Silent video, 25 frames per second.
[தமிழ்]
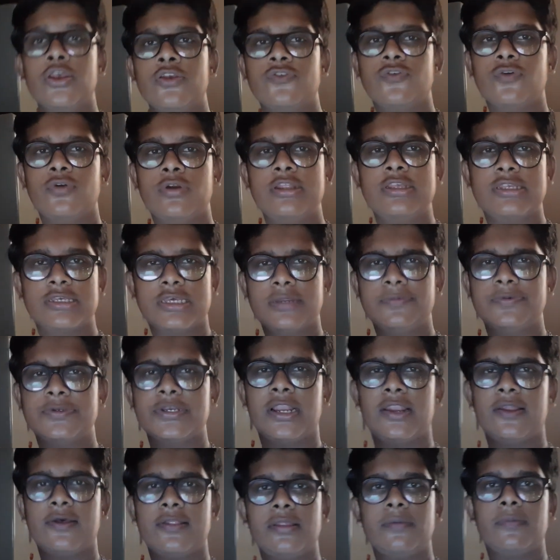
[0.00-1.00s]
ஸோ
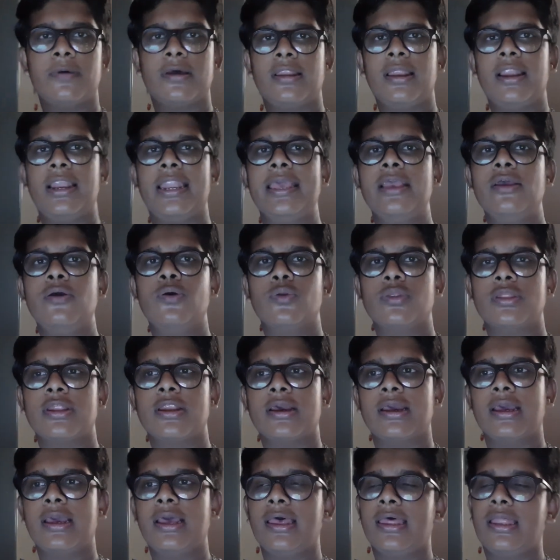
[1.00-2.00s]
டிஸ்கிரிப்ஷனில் வந்து பார்த்தா லிங்க்
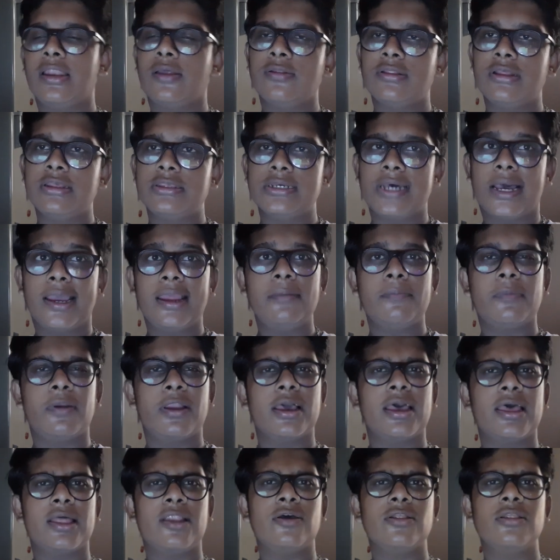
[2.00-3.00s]
கொடுத்துருக்கேன் அதில் வந்து ஜாயின்
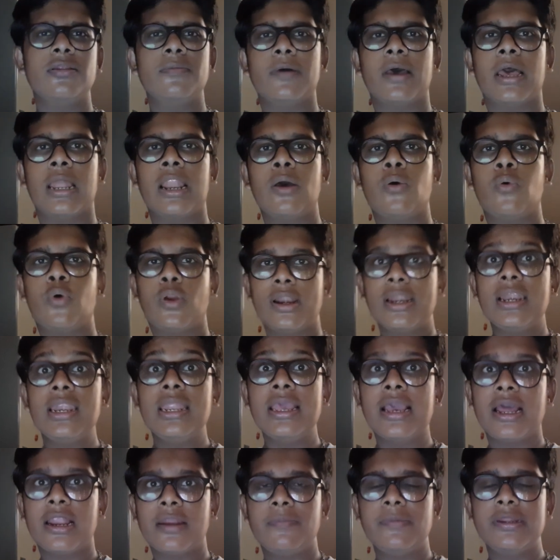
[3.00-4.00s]
பண்ணுங்கள் அதில் வந்து பார்த்தீங்கன்னா
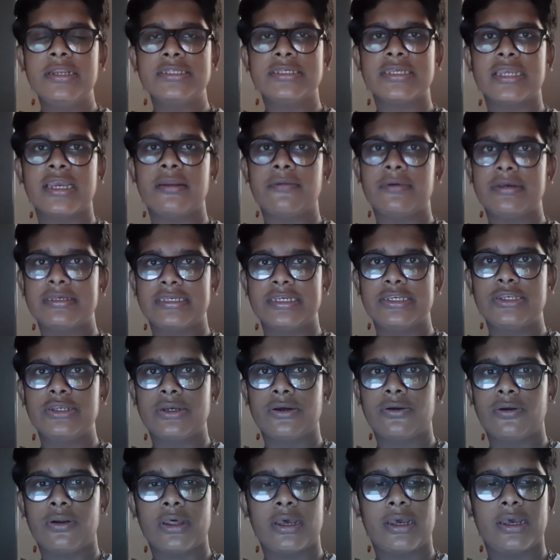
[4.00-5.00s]
ஒன்லி அட்மின் ஸ்கேன்
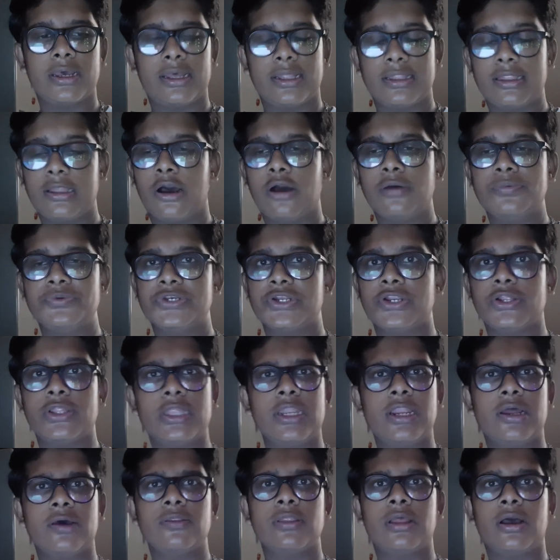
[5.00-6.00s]
மெசேஜோட அந்த ஆப்ஷன்
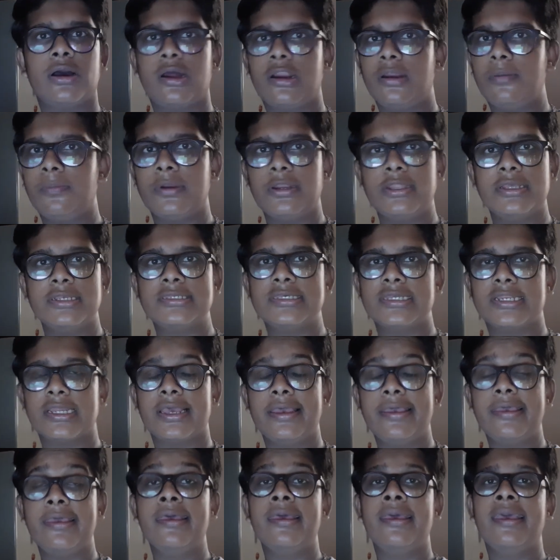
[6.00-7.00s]
வந்து நான் வந்து ஆன் பண்ணி
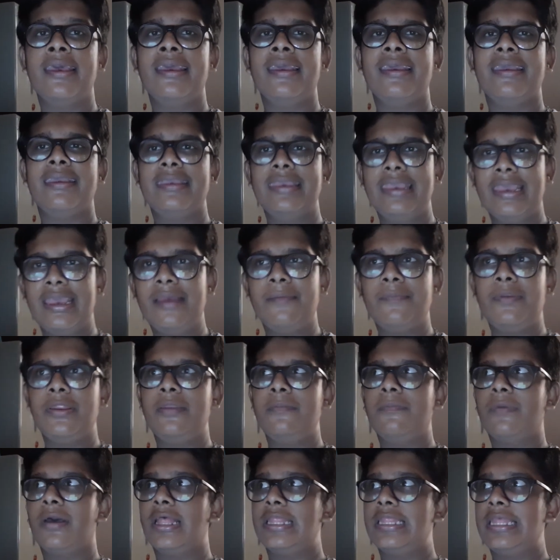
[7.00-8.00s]
வச்சுருக்கேன் ஏன்
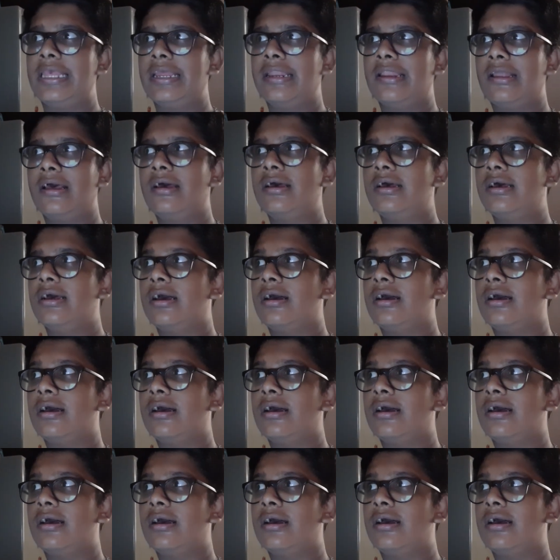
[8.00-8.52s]
அப்படின்னு பார்த்தீங்கன்னா